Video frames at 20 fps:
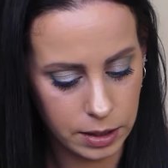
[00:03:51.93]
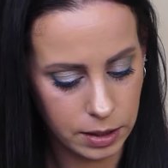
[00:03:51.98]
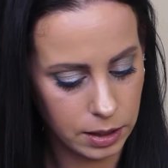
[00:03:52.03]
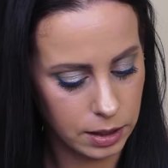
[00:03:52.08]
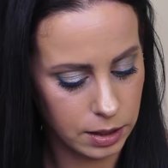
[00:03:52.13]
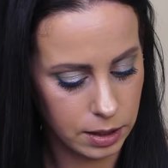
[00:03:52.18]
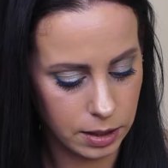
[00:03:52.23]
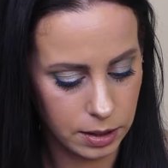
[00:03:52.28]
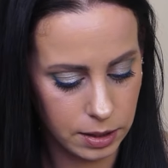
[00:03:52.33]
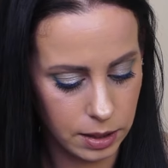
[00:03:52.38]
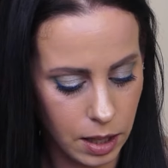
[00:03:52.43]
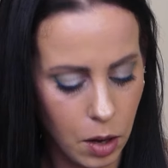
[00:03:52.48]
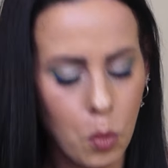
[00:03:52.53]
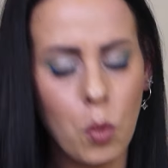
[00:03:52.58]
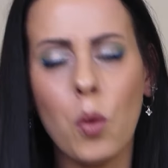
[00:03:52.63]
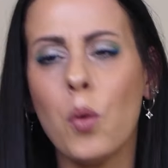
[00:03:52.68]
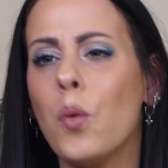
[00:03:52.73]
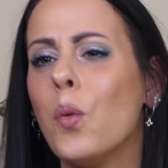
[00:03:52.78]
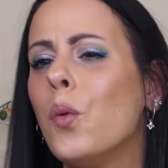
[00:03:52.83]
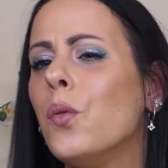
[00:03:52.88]
interessiert. Oh,
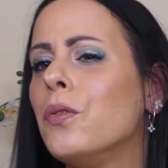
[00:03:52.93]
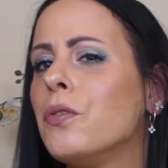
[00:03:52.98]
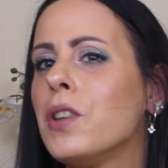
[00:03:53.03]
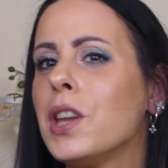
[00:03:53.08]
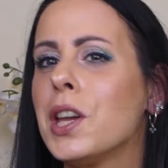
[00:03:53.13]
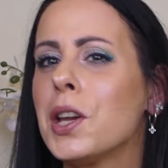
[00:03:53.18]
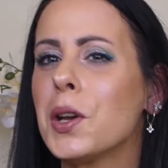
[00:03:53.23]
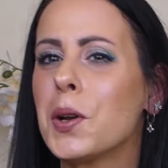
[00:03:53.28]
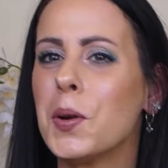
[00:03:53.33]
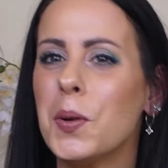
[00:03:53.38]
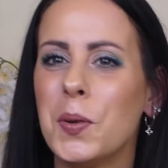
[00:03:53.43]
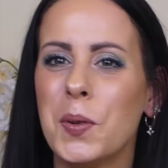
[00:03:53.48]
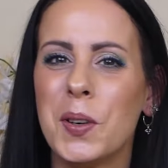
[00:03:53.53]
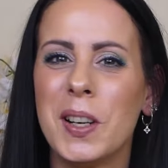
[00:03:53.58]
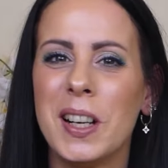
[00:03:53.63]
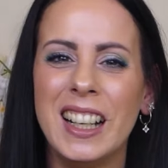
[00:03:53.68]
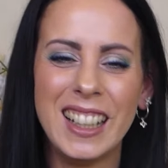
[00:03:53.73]
wie cool.